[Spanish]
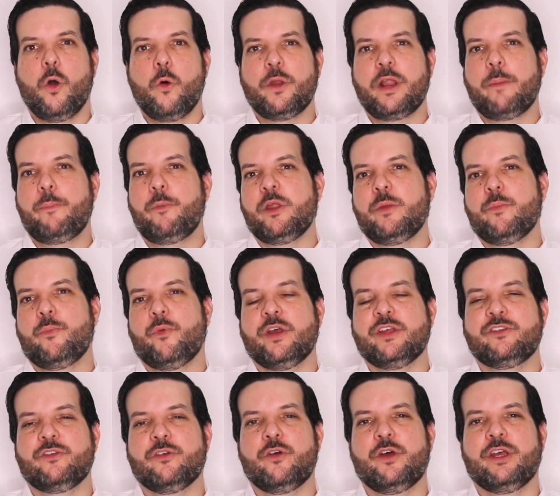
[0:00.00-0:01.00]
Obras por
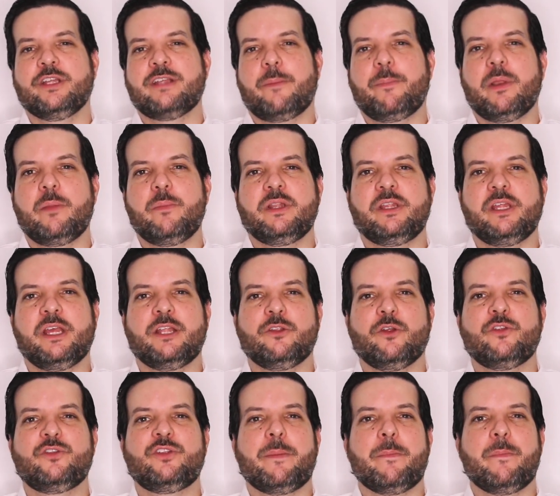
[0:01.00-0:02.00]
Impuestos nos está
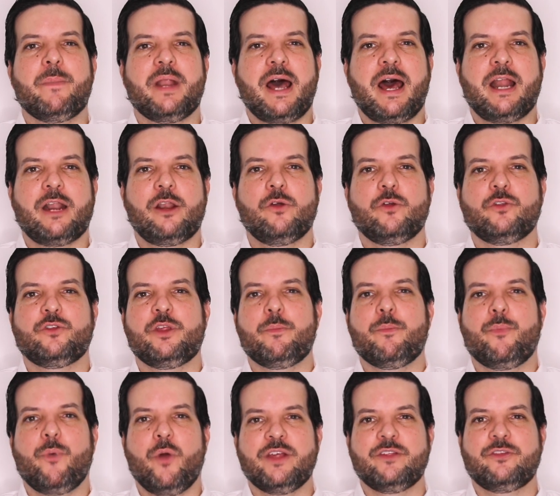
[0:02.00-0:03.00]
permitiendo sembrar los
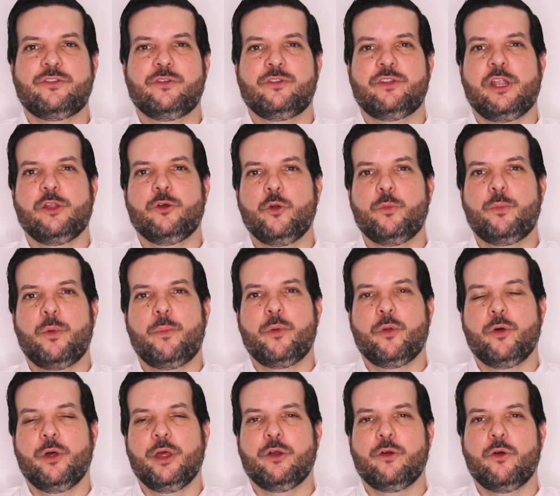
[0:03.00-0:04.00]
impuestos del Grupo
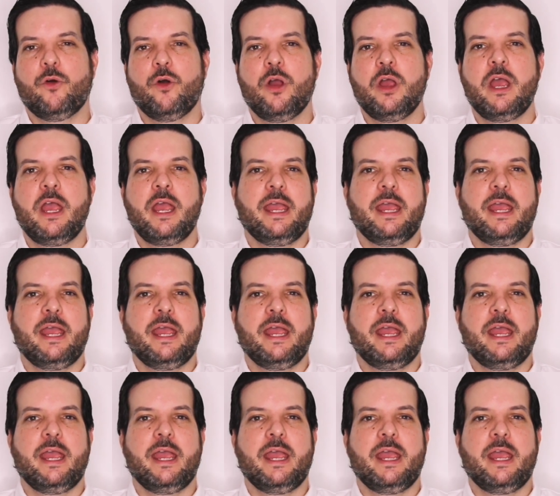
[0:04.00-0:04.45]
Proeco